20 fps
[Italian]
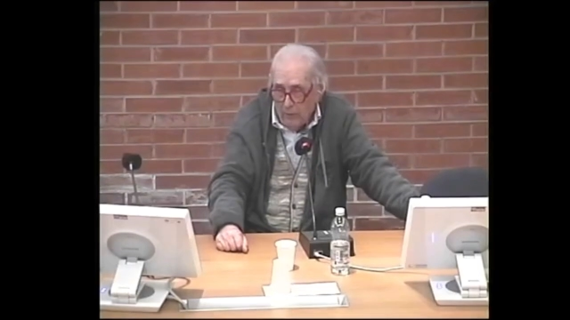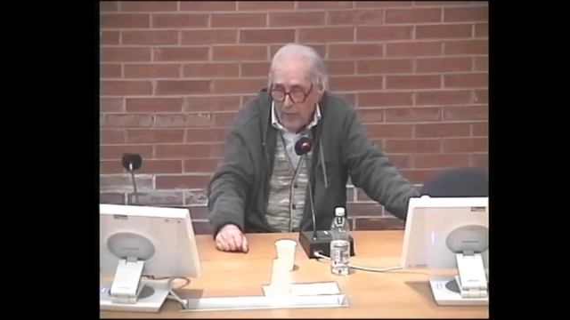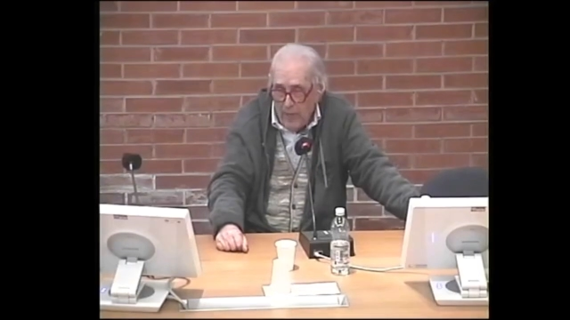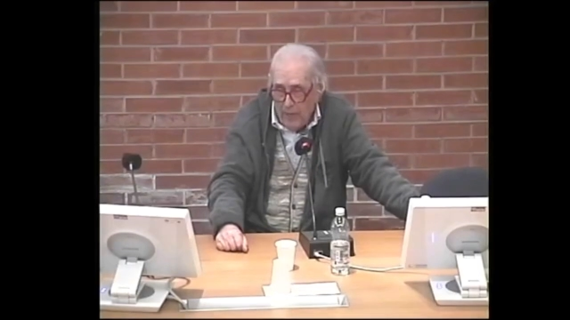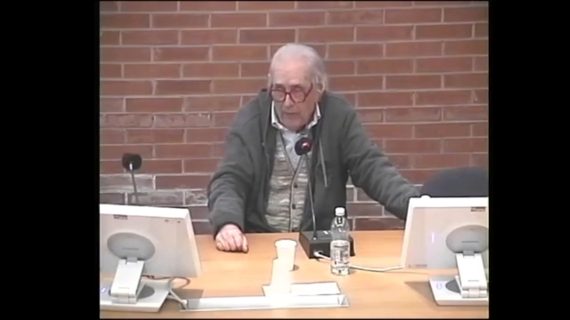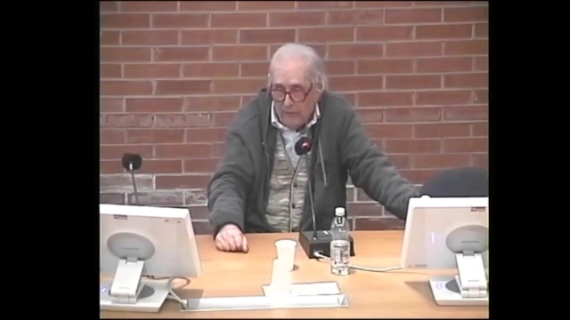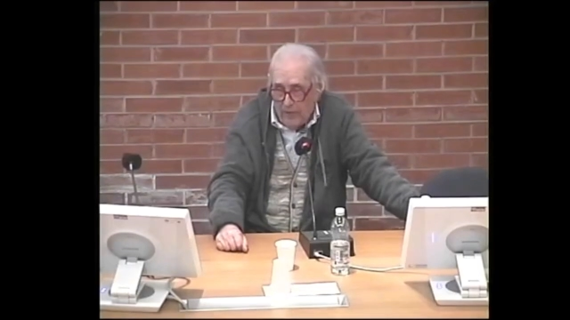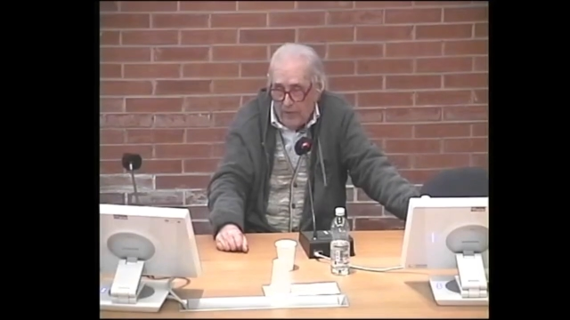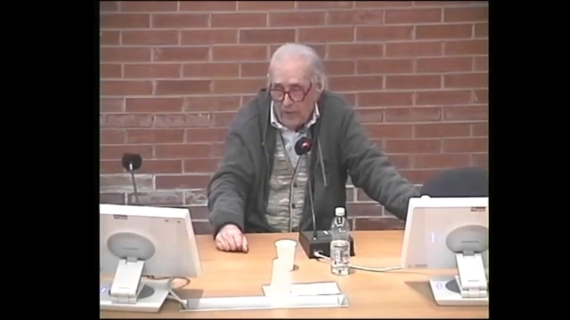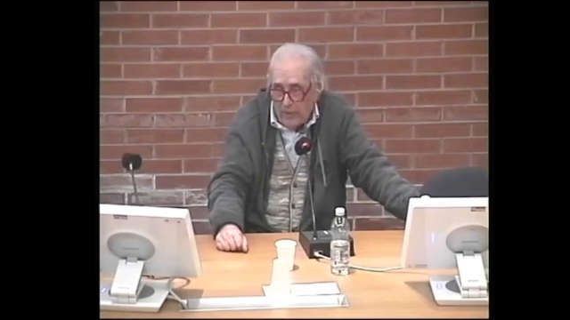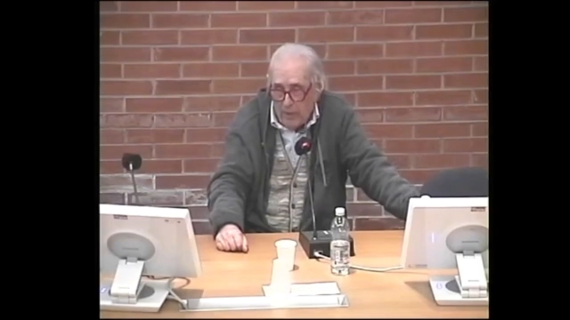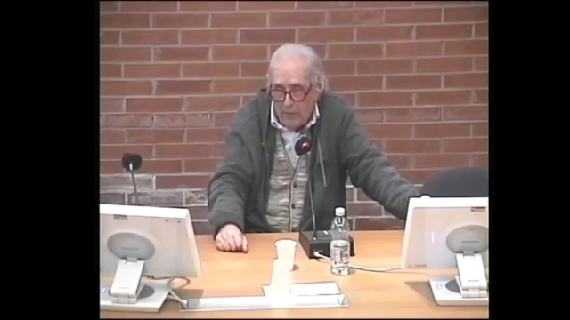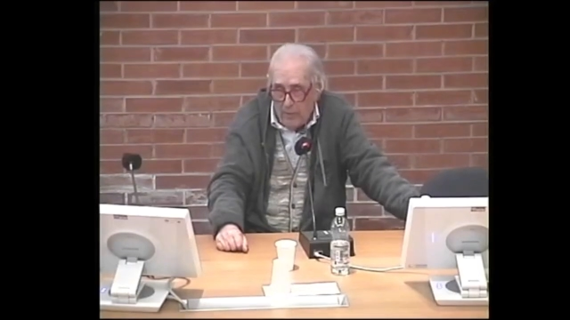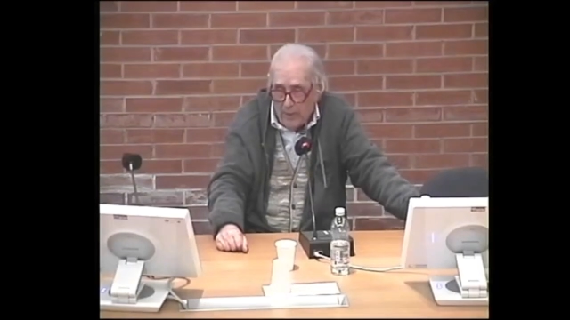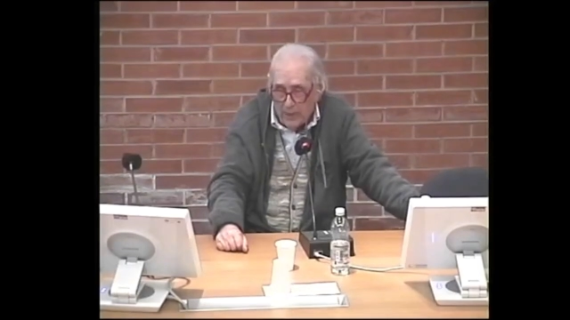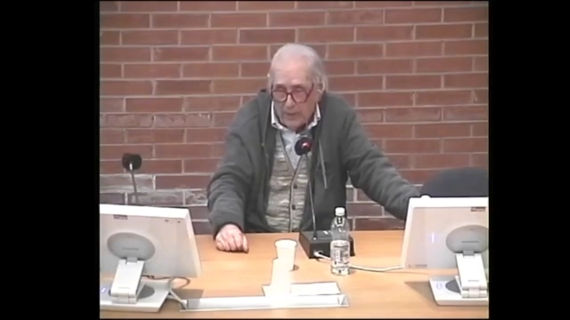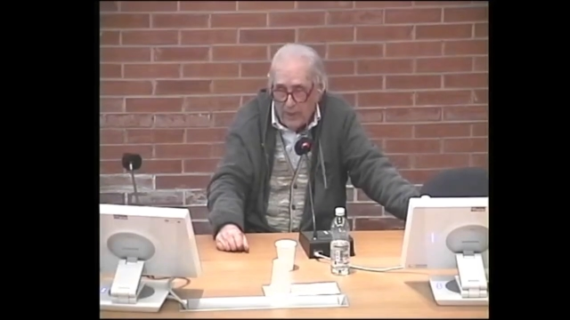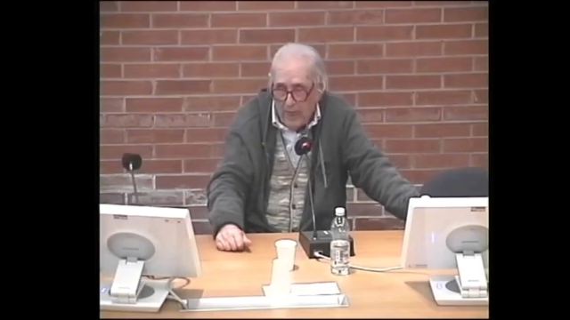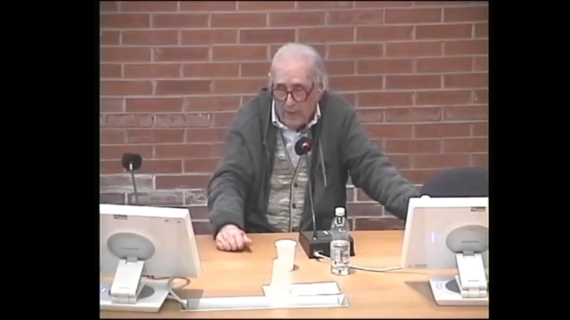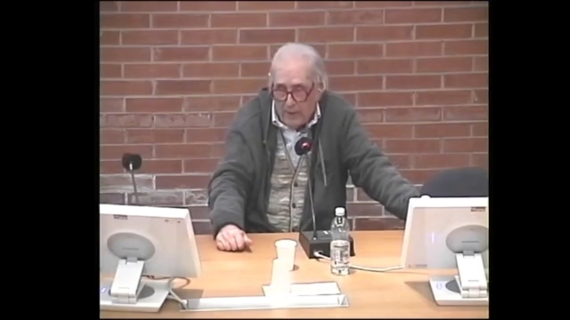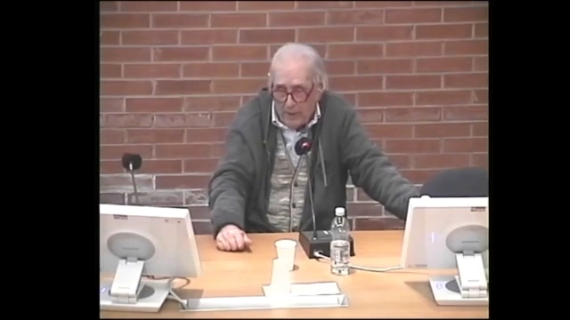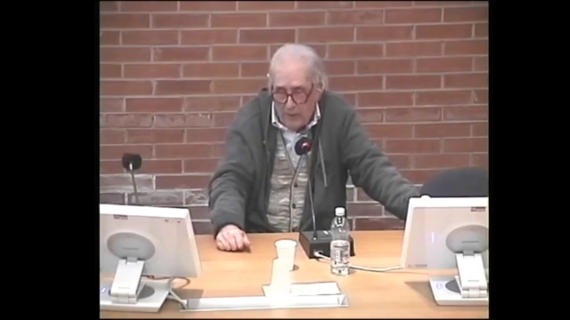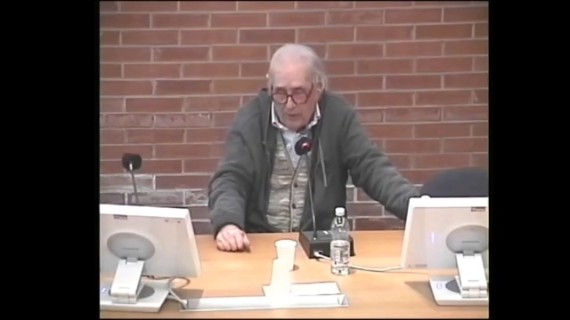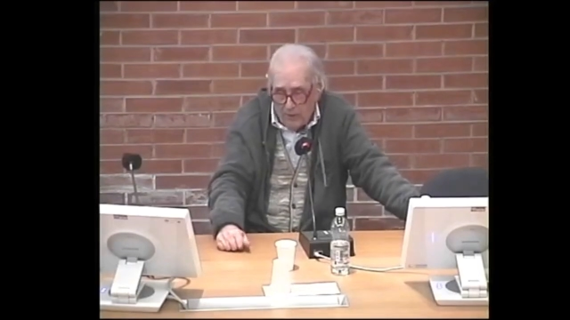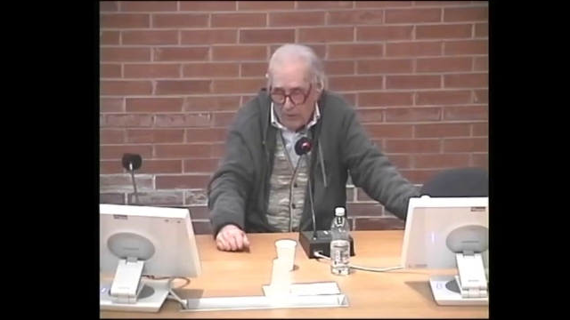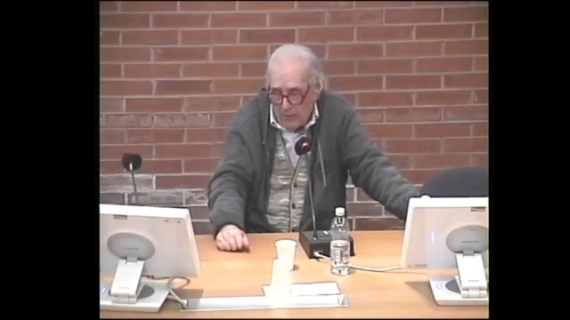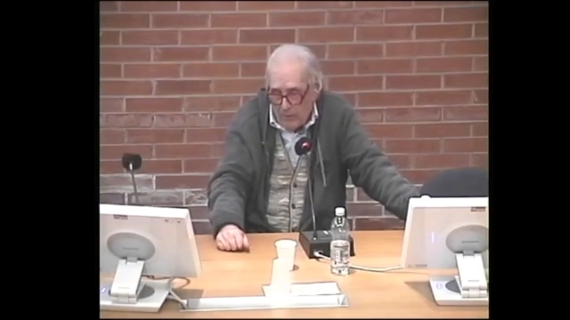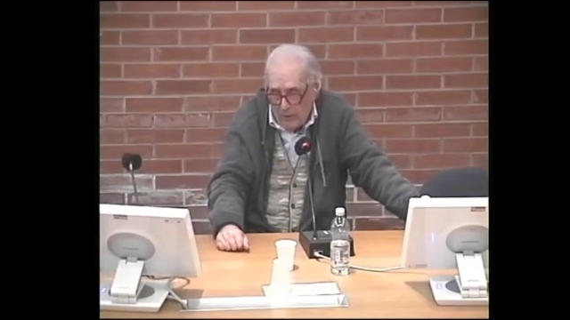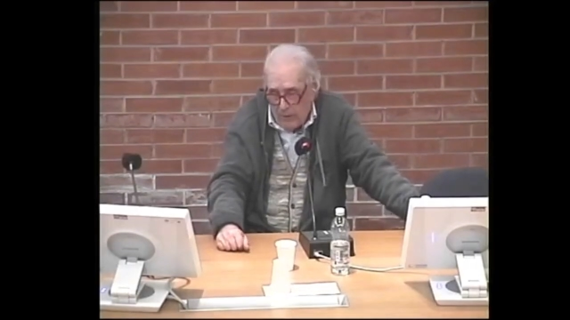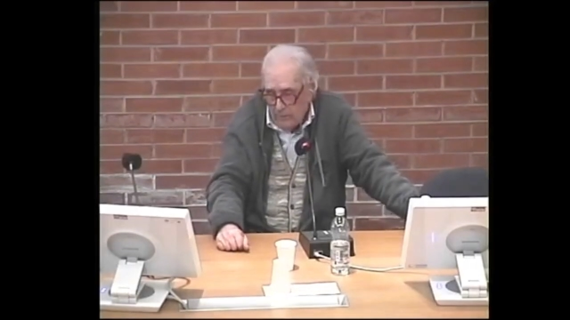lei fa delle macchiette,
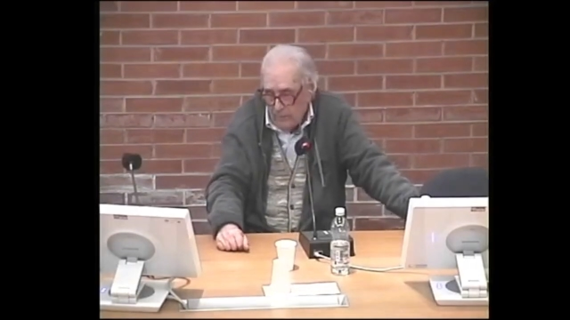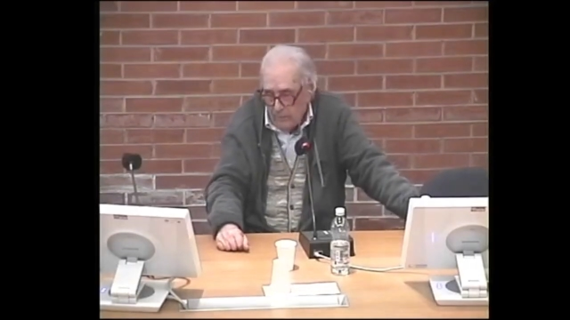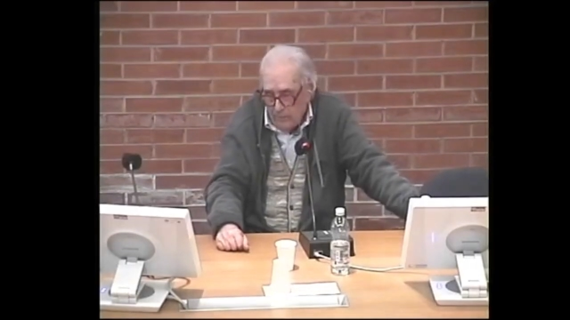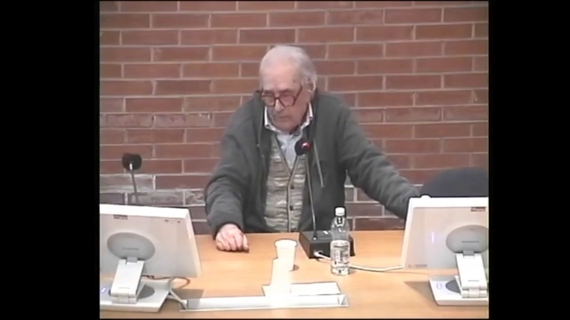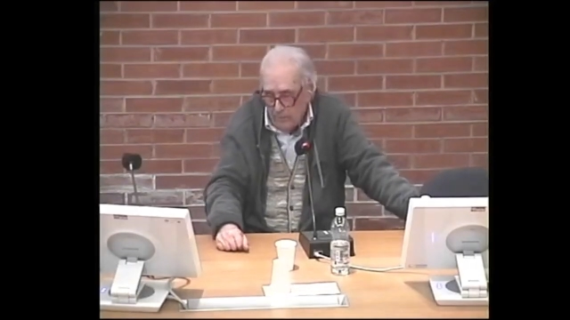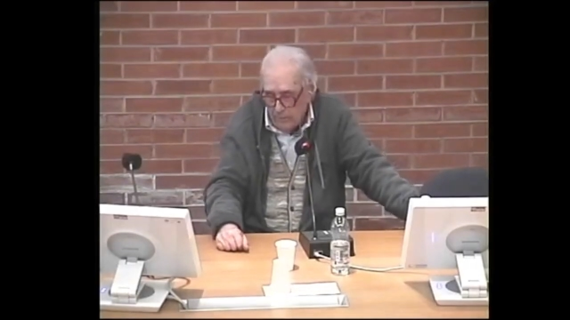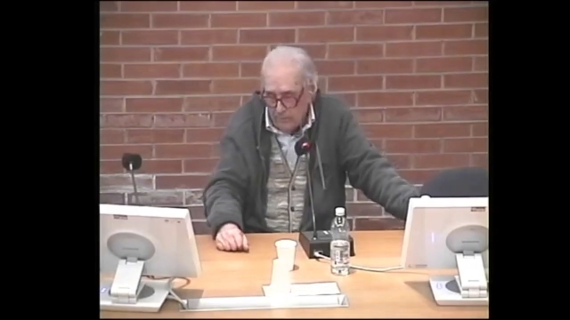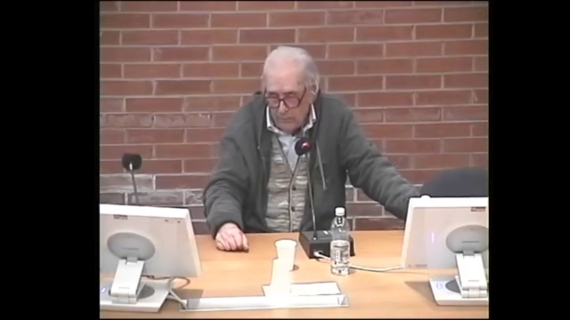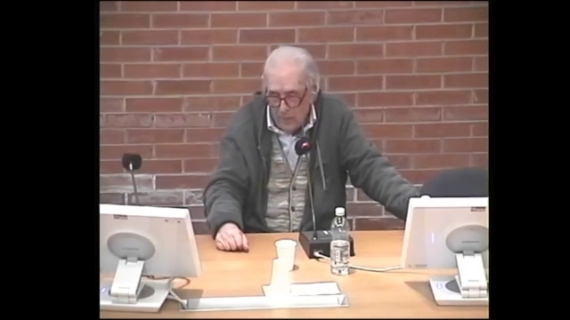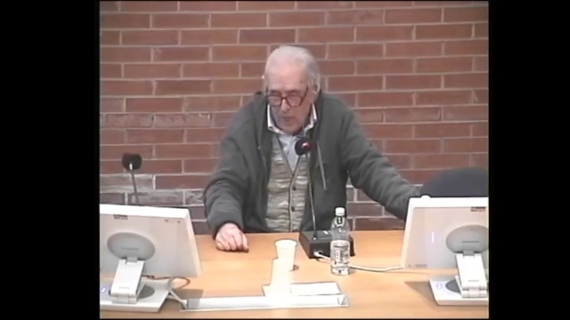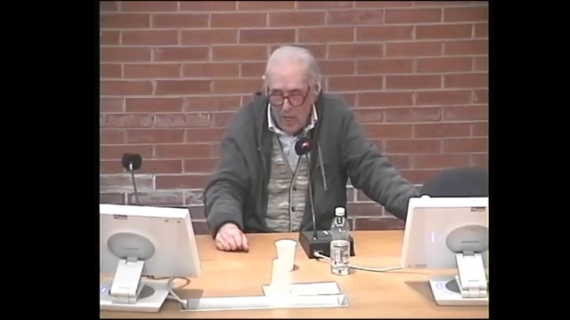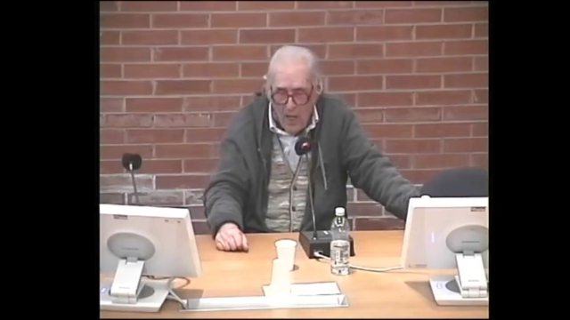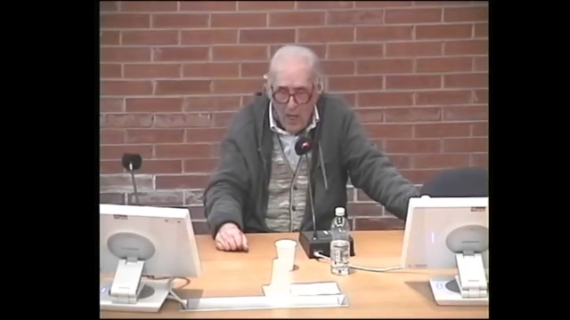insomma, mm,